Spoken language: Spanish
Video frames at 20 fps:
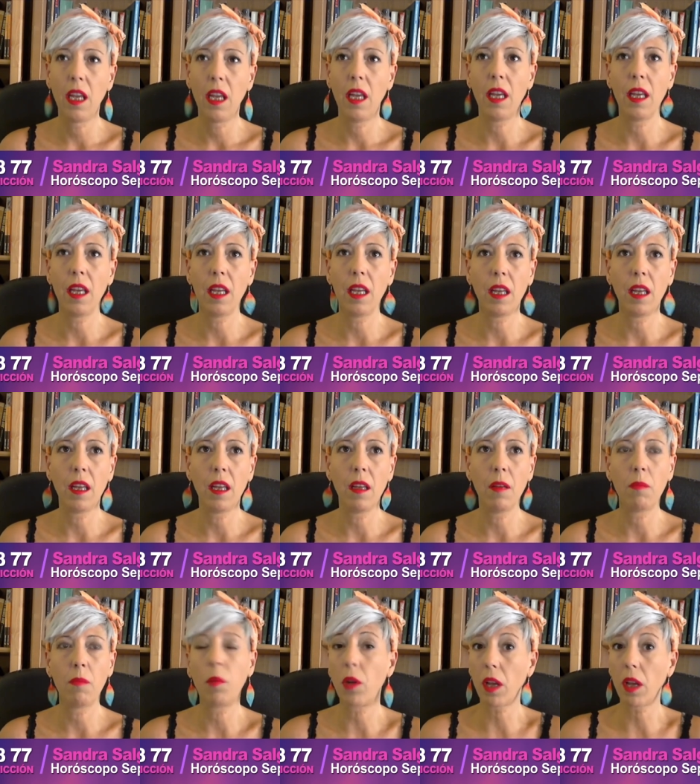
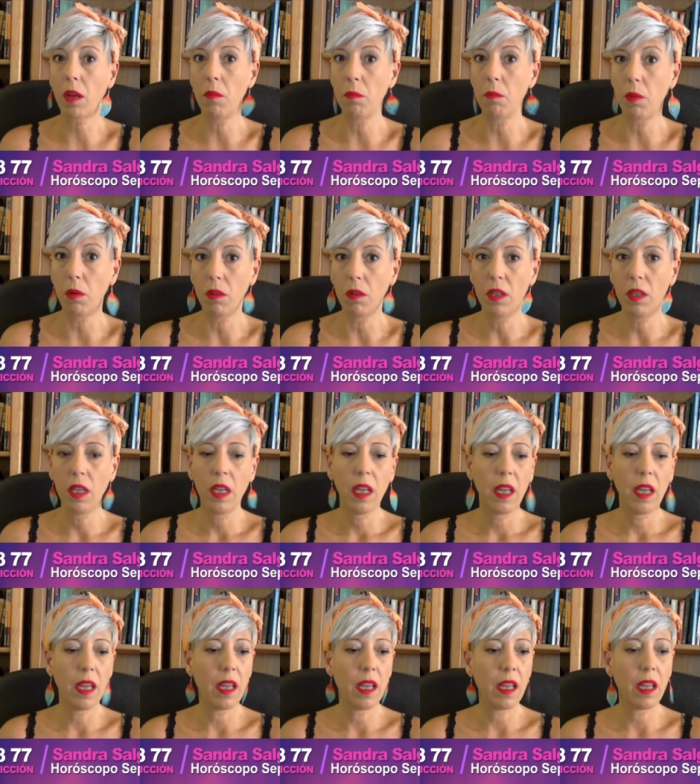Eh, por ejemplo,
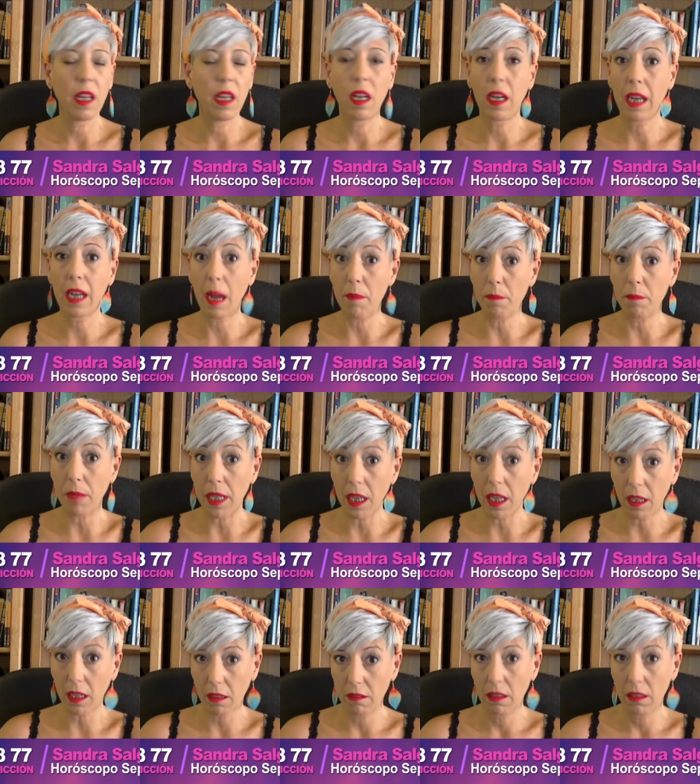el
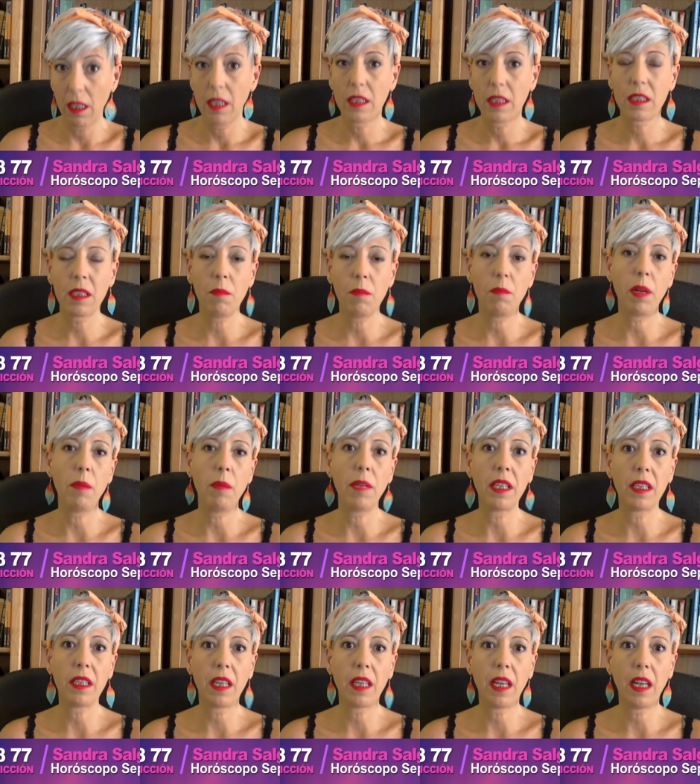cambiar
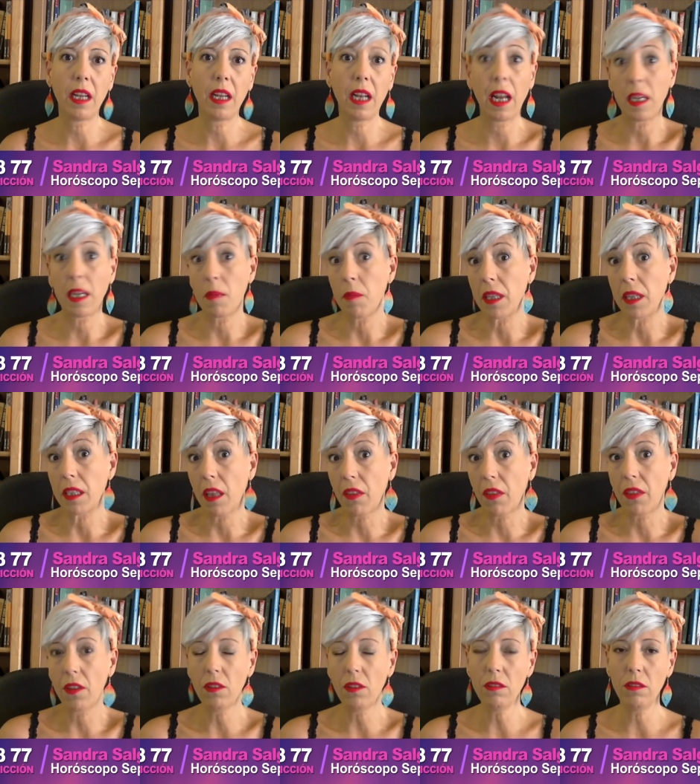simplemente la
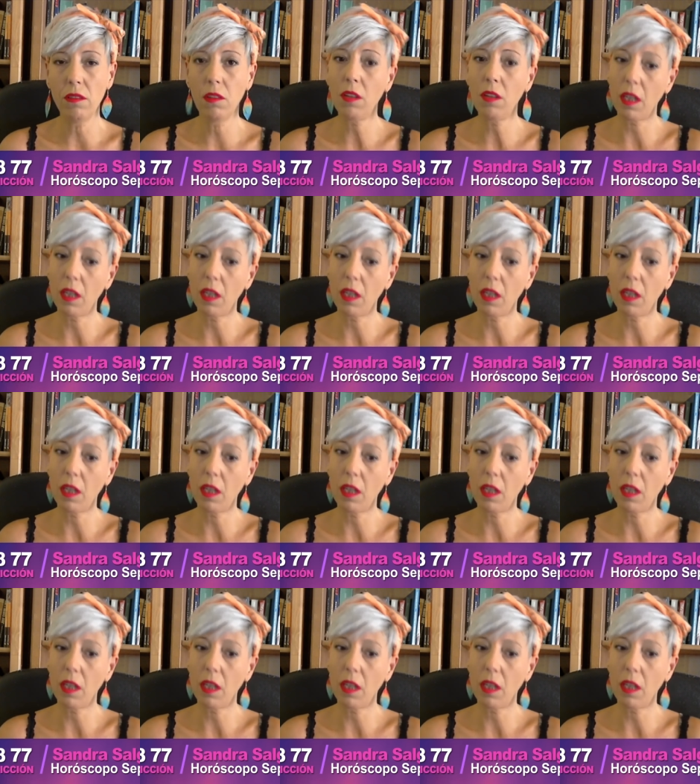alimentación, ¿no?